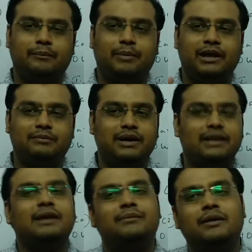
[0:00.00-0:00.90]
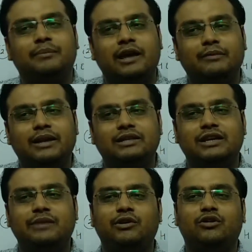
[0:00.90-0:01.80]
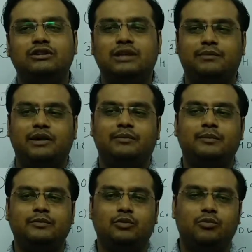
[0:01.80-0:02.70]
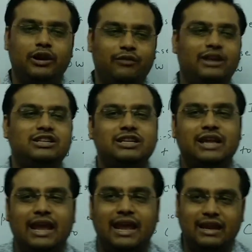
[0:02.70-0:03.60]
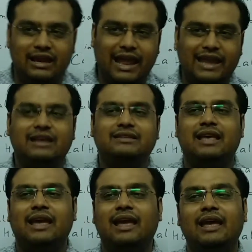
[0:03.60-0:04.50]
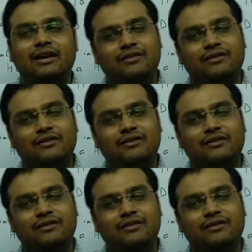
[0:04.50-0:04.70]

भर भर के अपना प्यार भेजिए बिकॉज आपका जो मोटिवेशन है लाइक्स हैं